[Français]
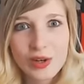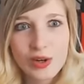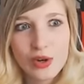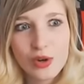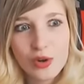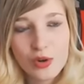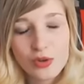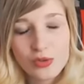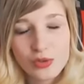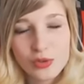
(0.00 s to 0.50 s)

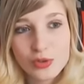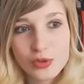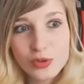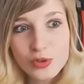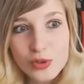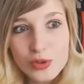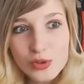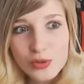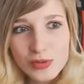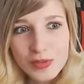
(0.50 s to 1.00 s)
au fond du trou,
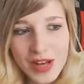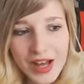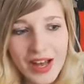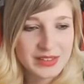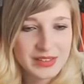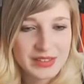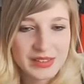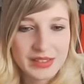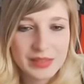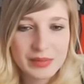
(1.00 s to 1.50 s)
hein
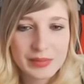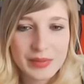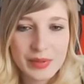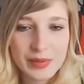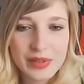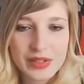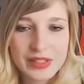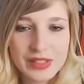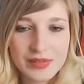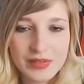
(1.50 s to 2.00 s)
Mais oui,
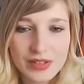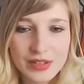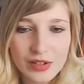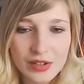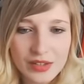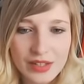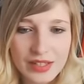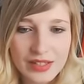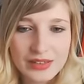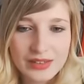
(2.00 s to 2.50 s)
ça va être l'heure
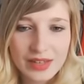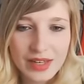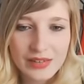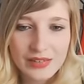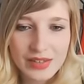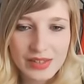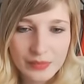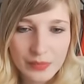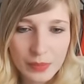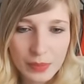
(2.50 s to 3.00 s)
d'aller
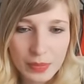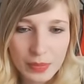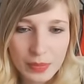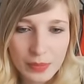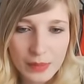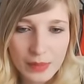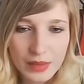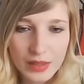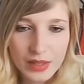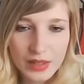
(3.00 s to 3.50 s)
travailler.
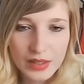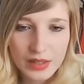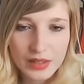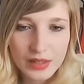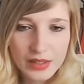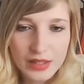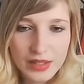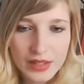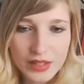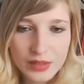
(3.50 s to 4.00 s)

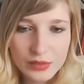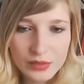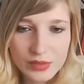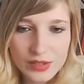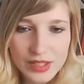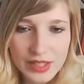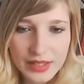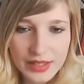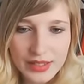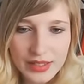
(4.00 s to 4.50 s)
Et nous, c'est
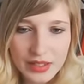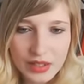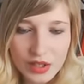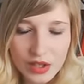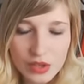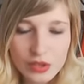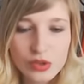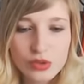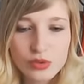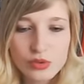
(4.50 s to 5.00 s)
à quelle heure
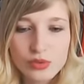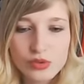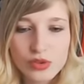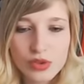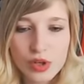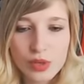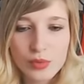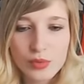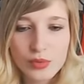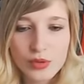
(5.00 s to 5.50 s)
Dans 12
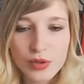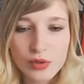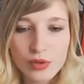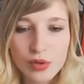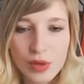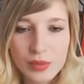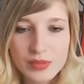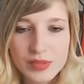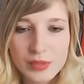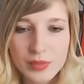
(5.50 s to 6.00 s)
heures. on a encore un
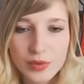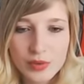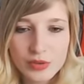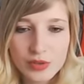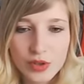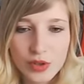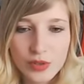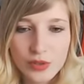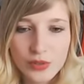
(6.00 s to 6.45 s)
petit peu le temps.